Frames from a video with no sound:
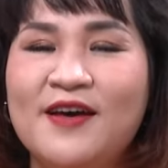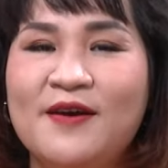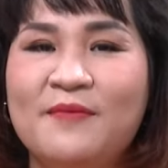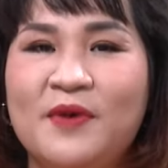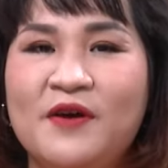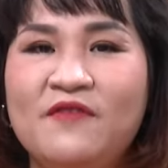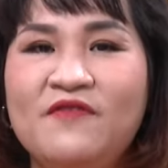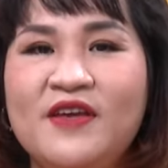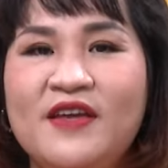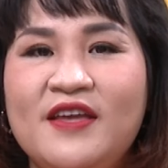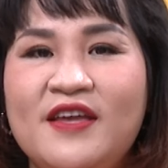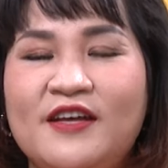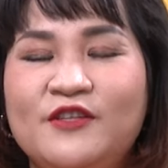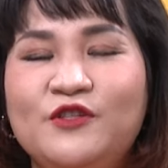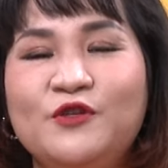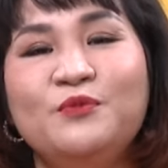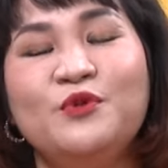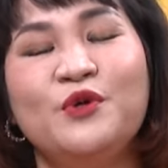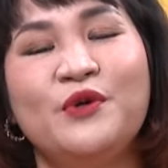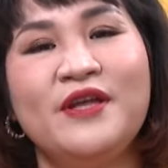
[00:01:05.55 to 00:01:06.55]
bởi vì à,
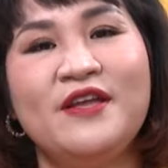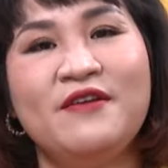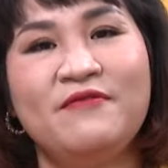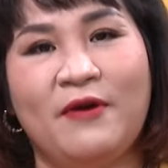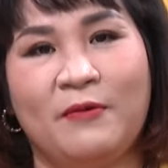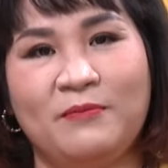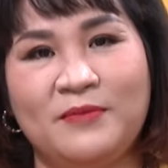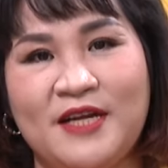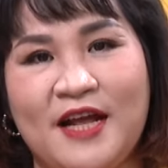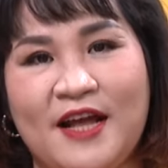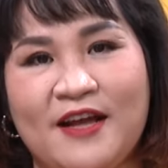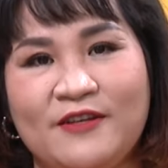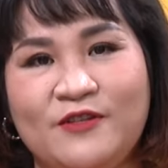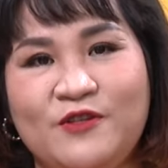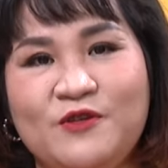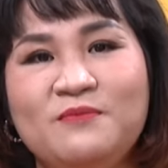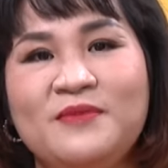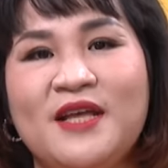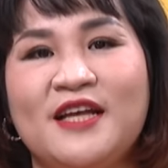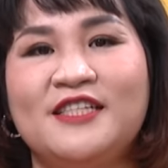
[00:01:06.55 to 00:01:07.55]
chúng tôi hy vọng rằng
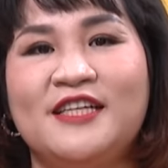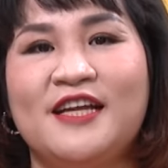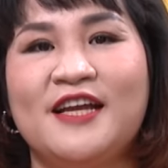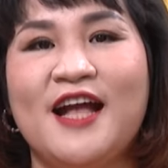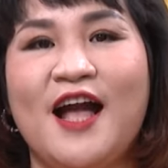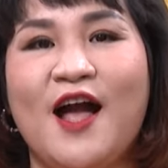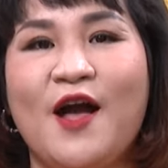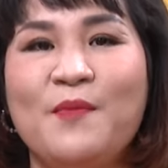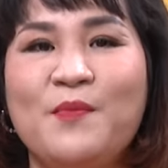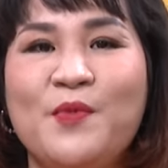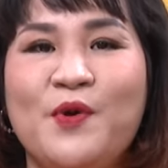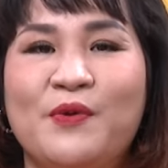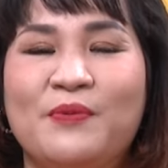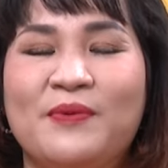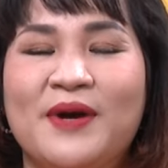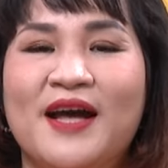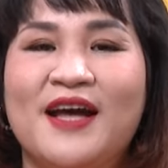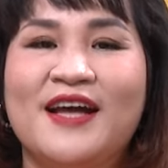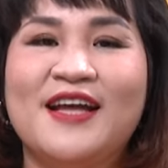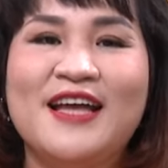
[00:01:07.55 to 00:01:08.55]
chúng ta sẽ có
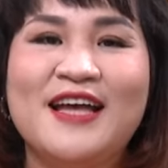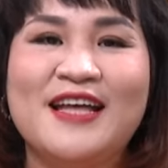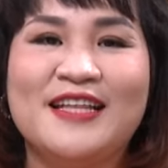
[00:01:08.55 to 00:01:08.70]
một à,